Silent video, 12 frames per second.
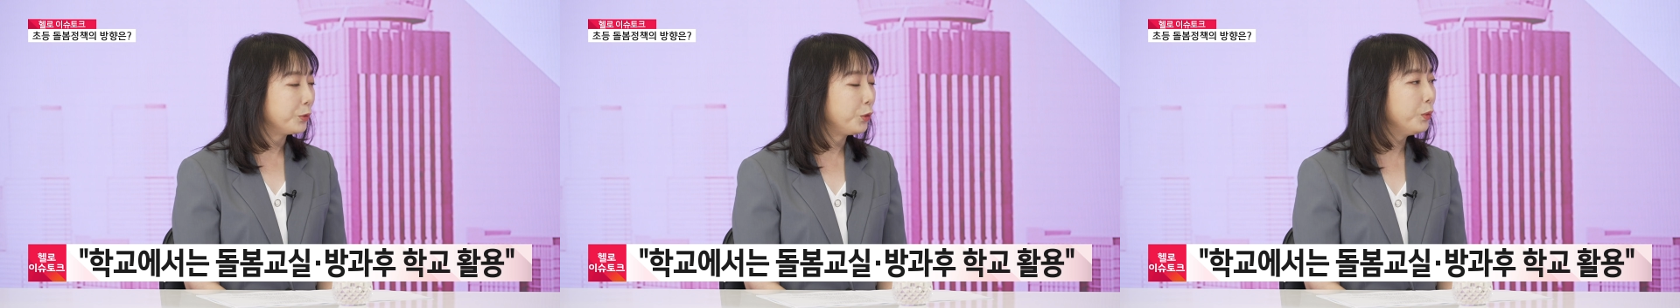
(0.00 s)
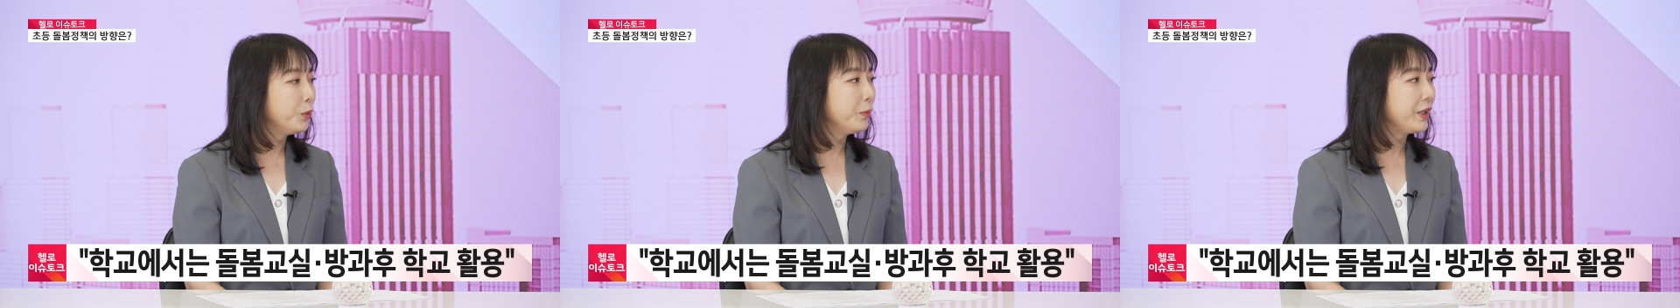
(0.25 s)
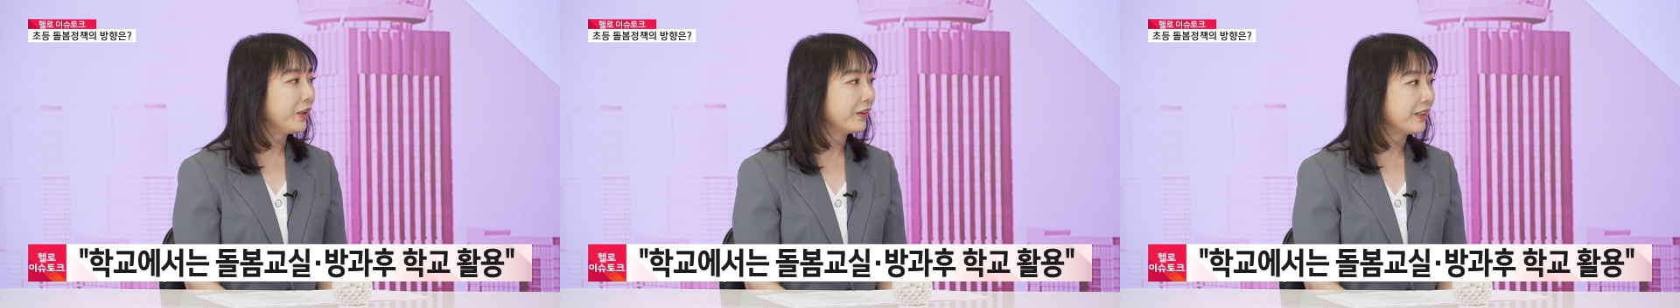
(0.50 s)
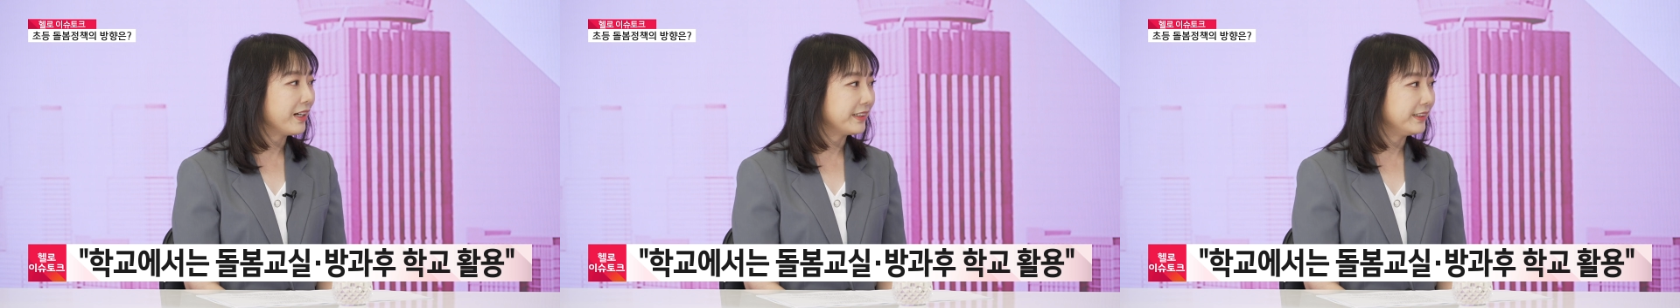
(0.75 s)
돌봄의
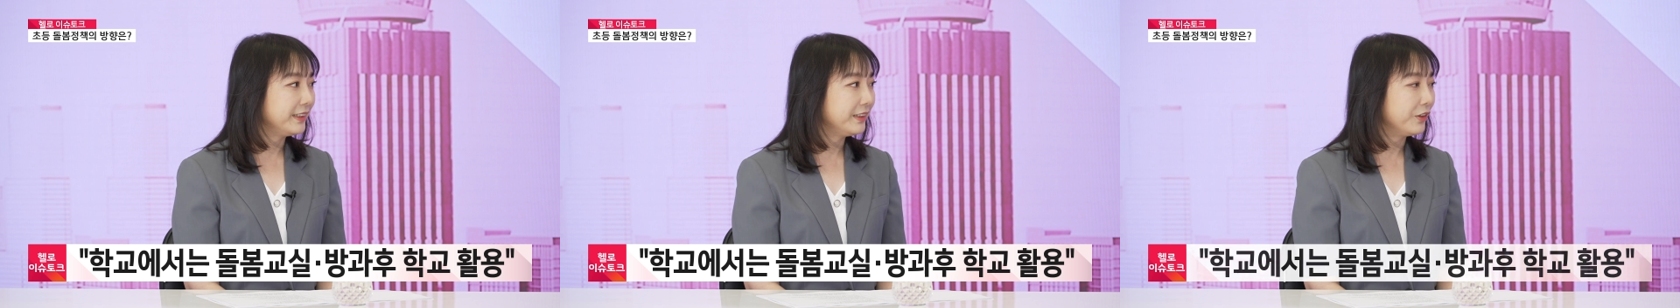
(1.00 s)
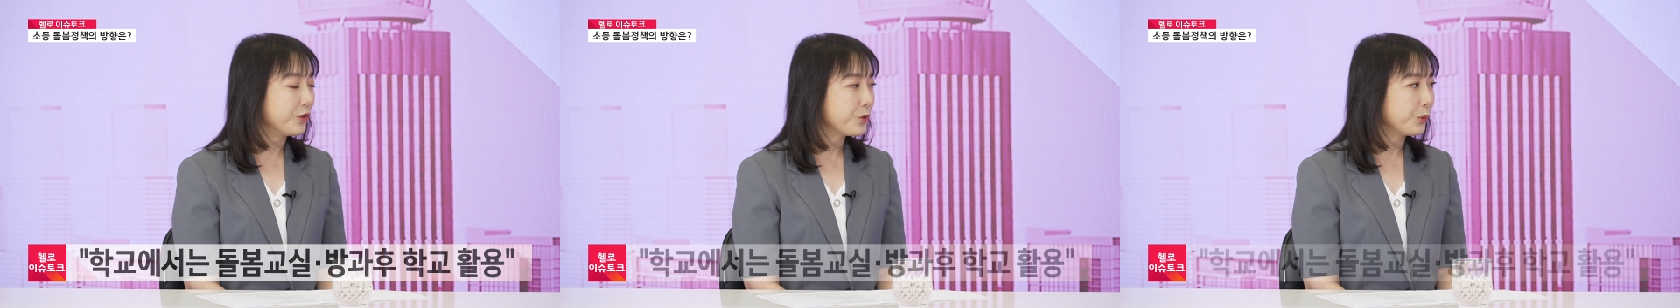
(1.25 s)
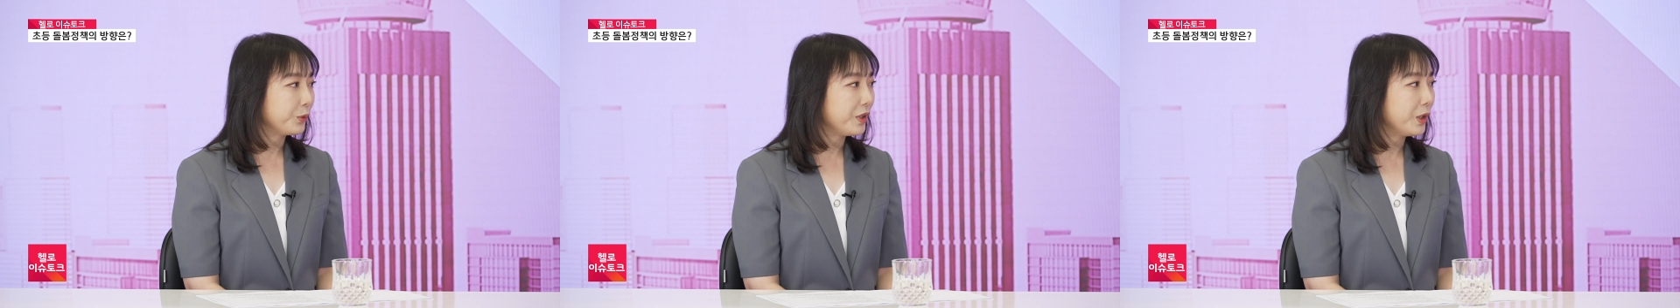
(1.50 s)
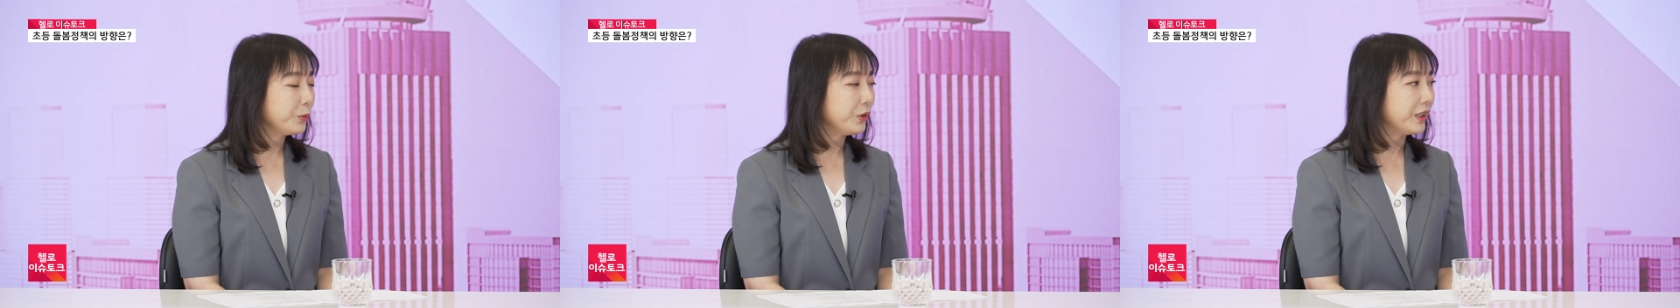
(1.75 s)
역할을 어느 정도
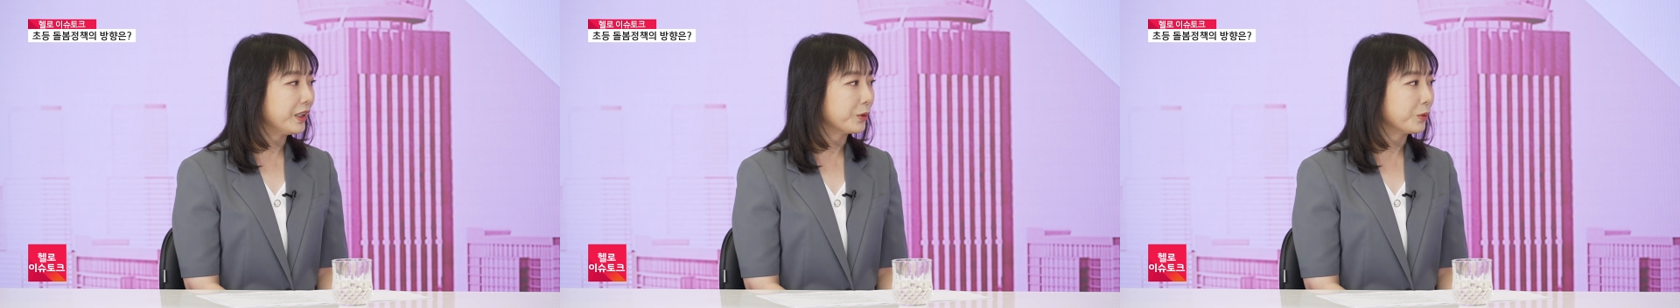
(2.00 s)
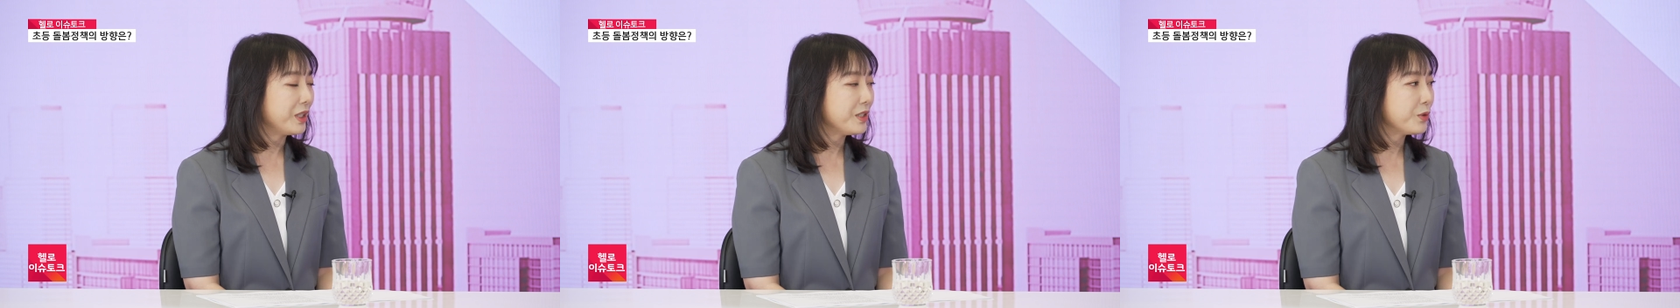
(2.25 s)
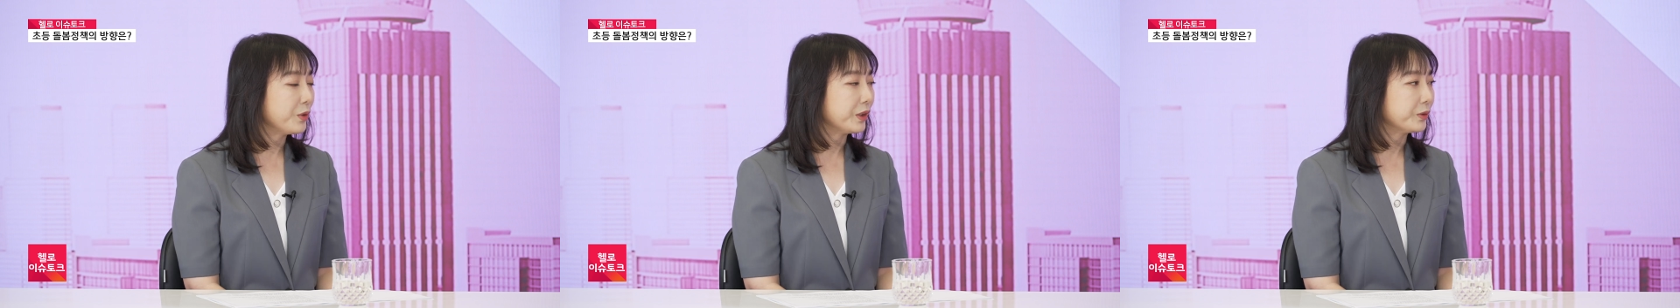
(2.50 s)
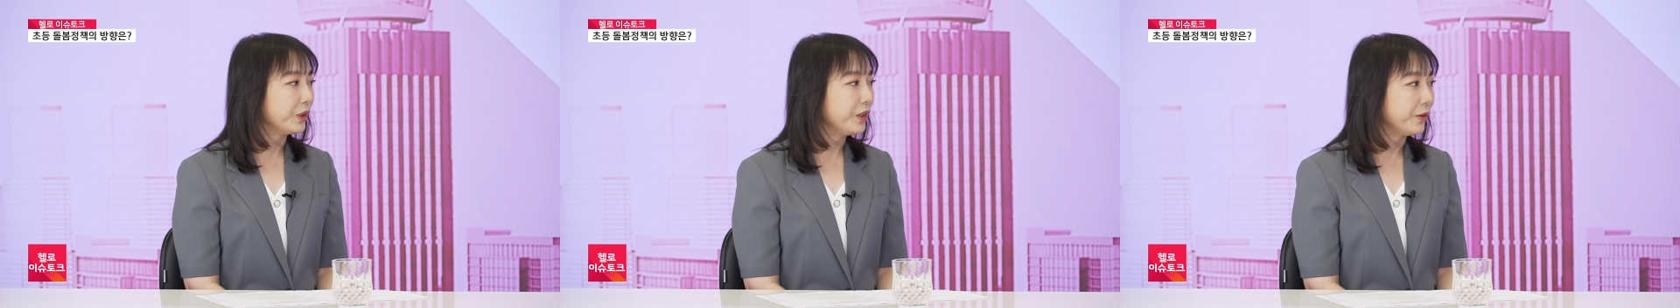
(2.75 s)
하고 있다고 할 수
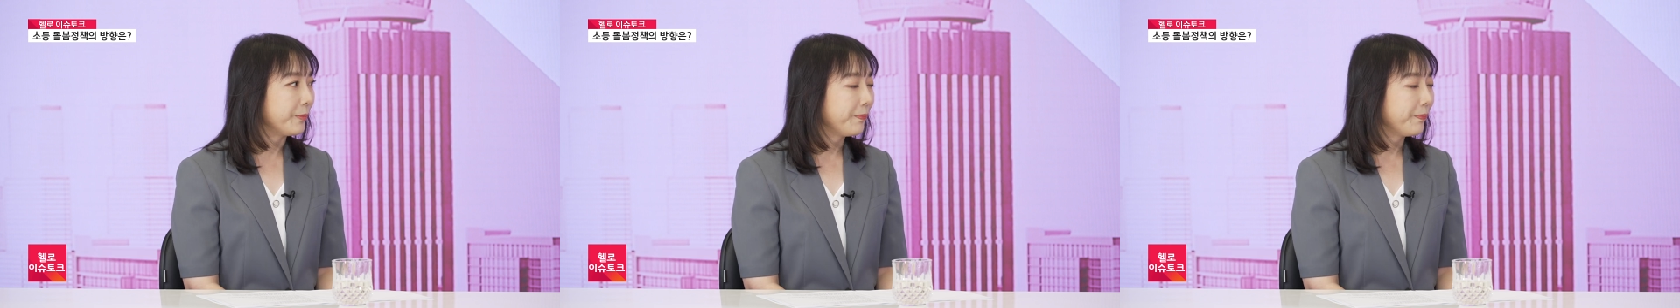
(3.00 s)
있고요.